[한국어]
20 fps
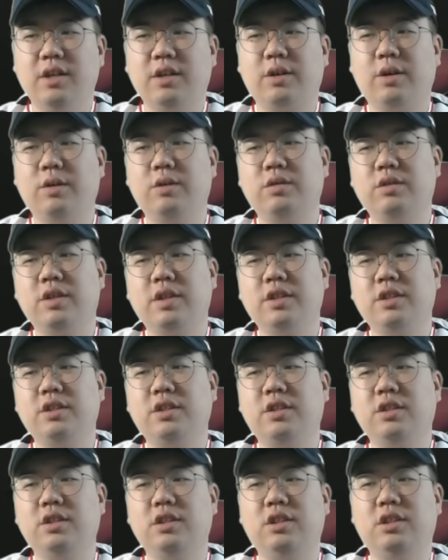
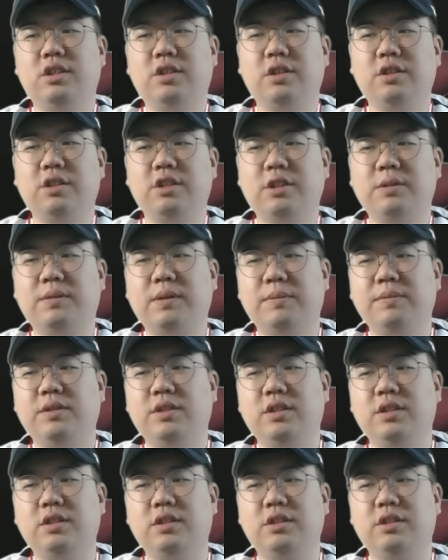결국에는 2023
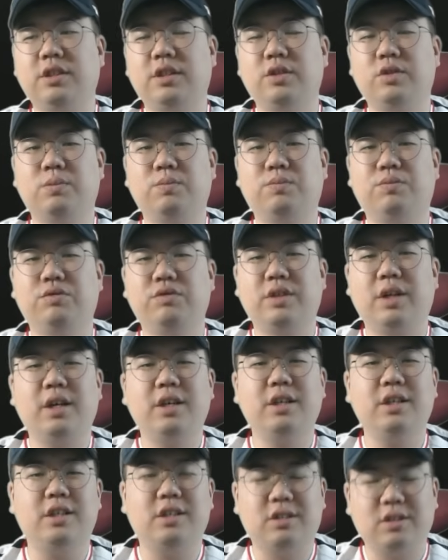시즌에 좀
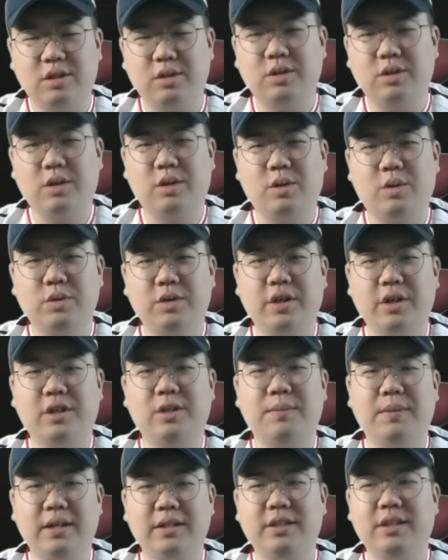부상이 있어서 고생을
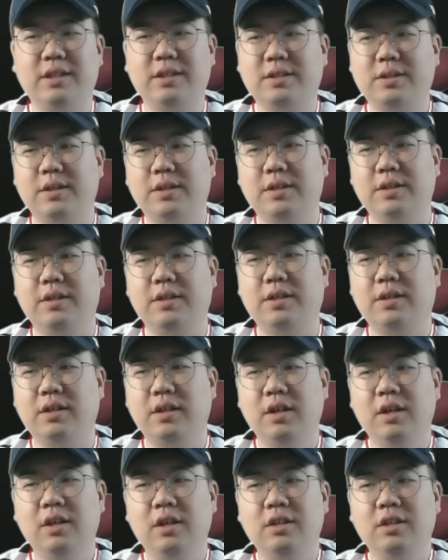많이 했어요.